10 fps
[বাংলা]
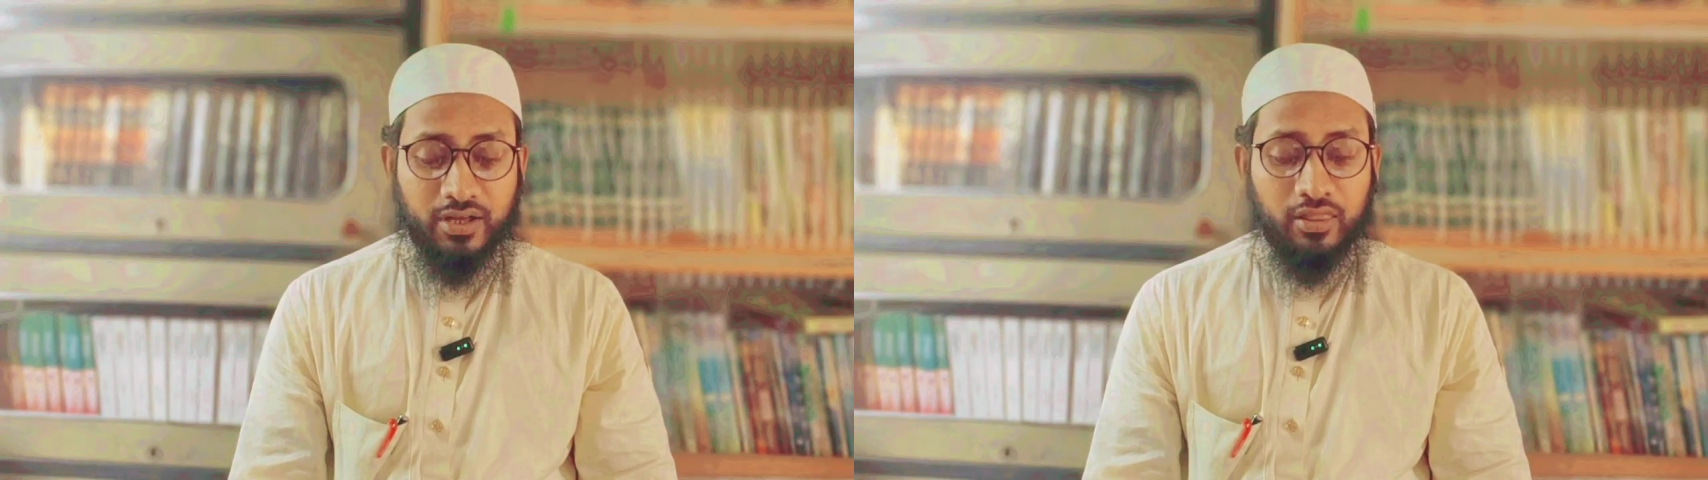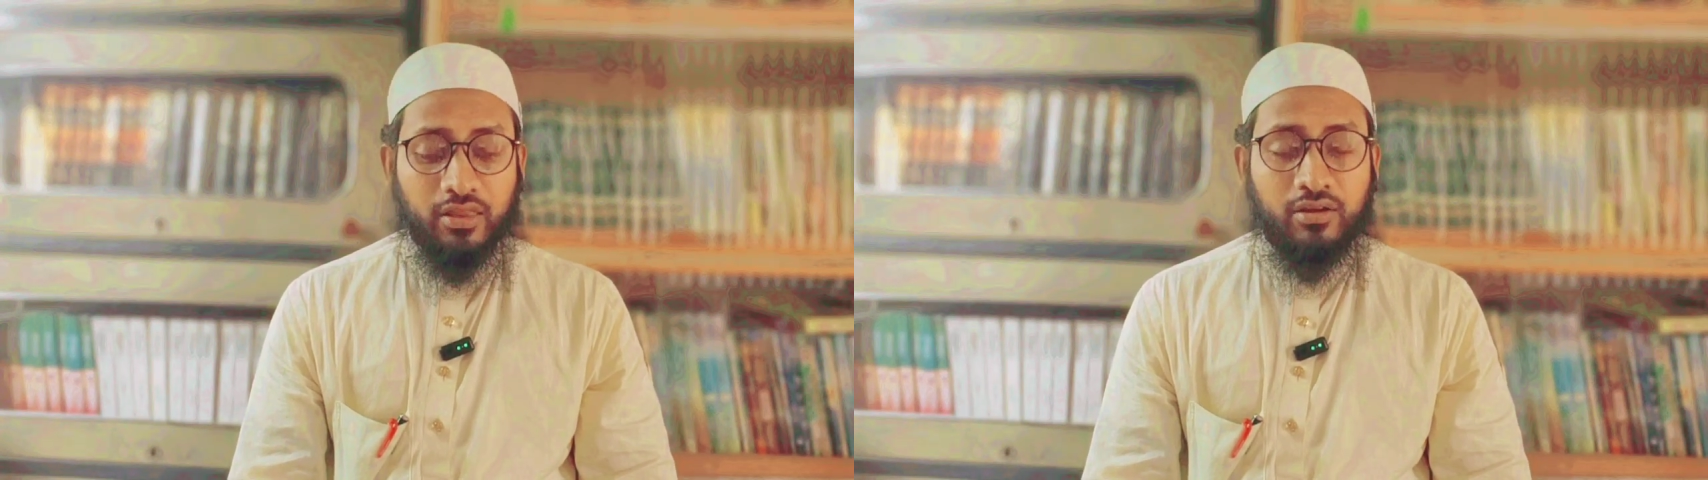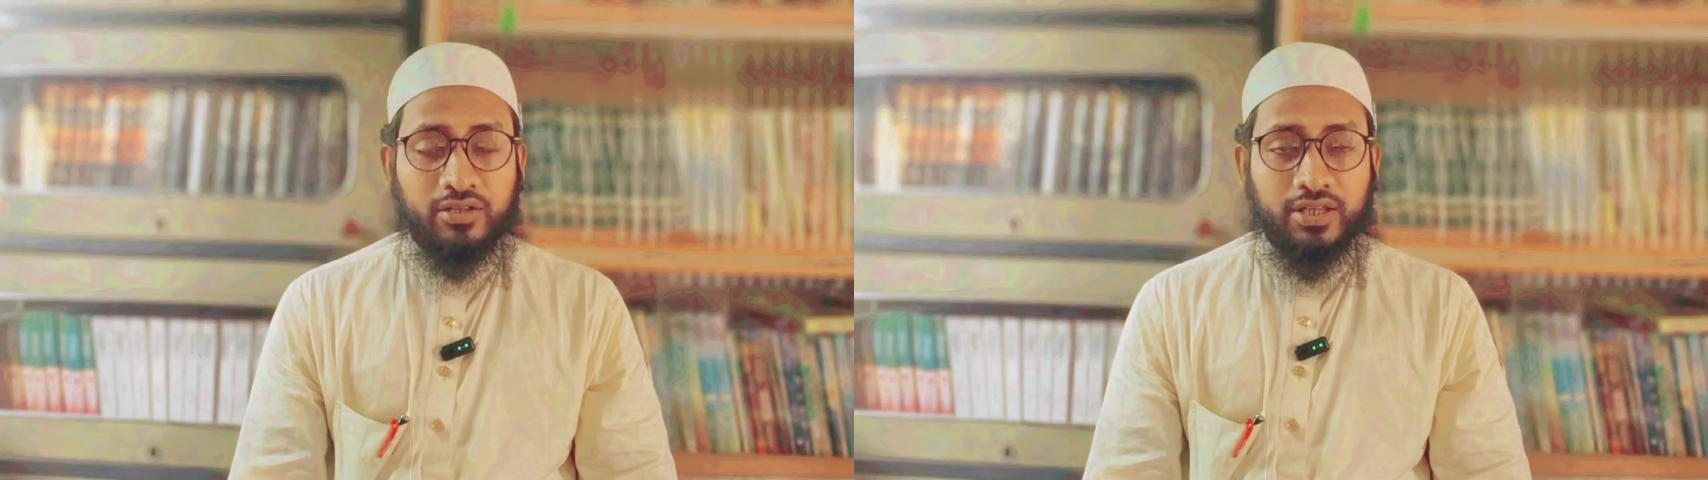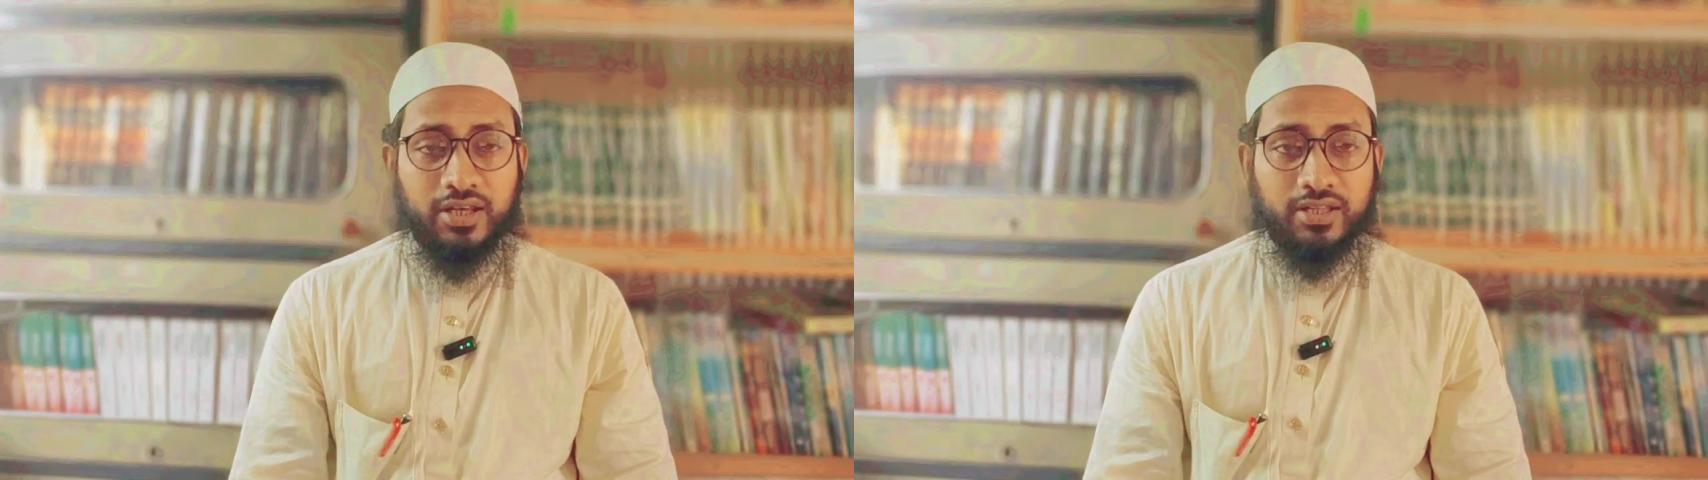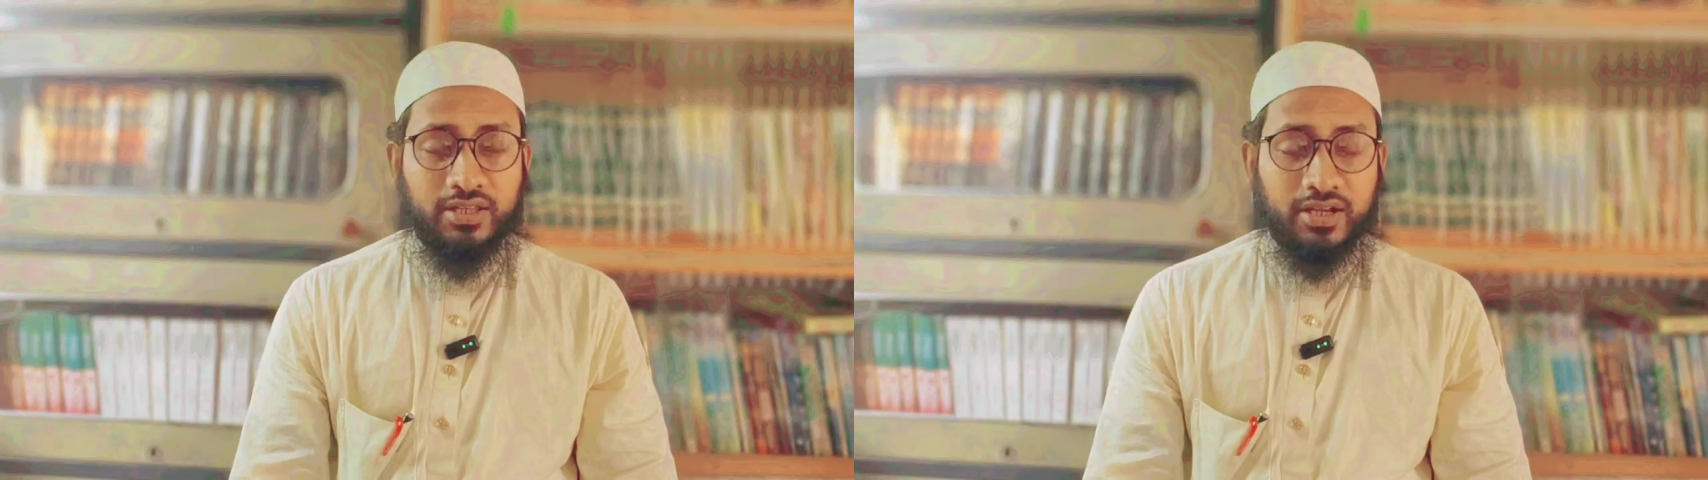আল্লাহ
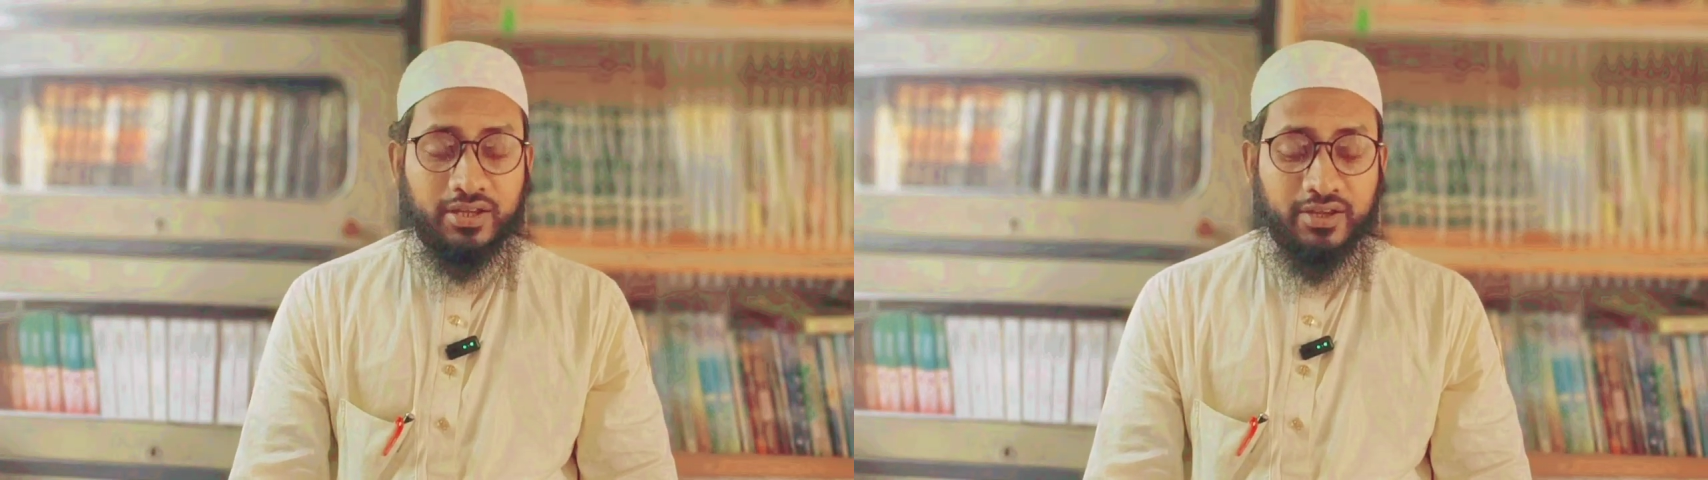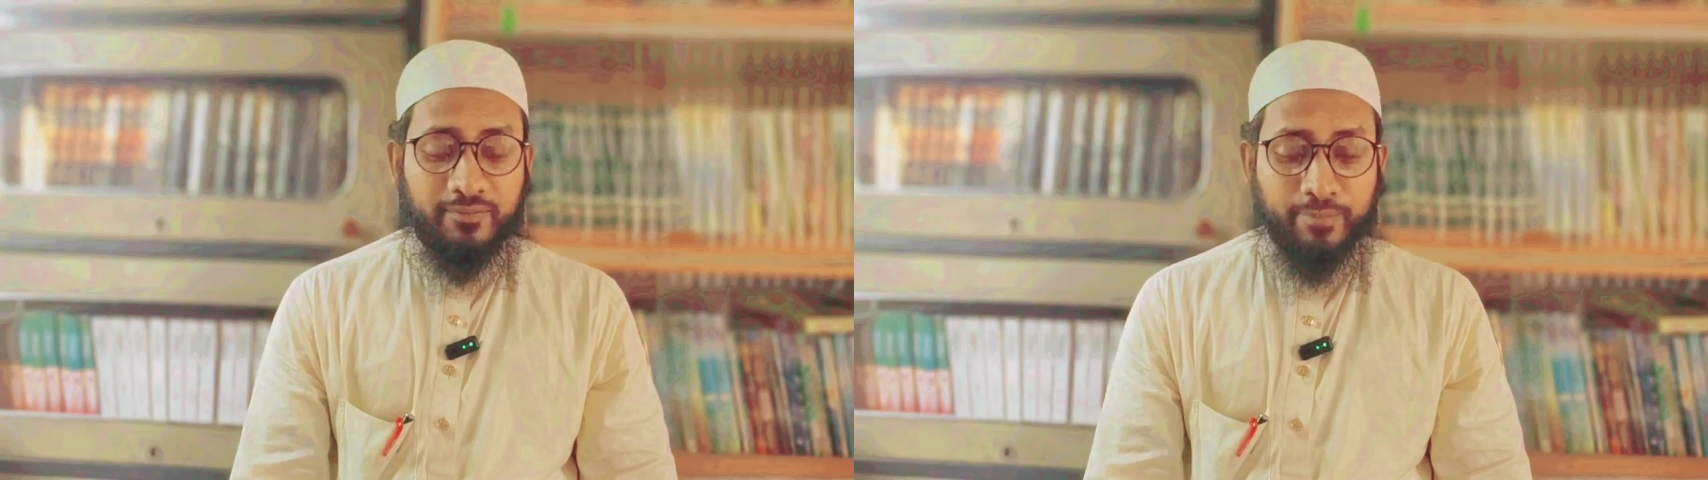তালা তাকে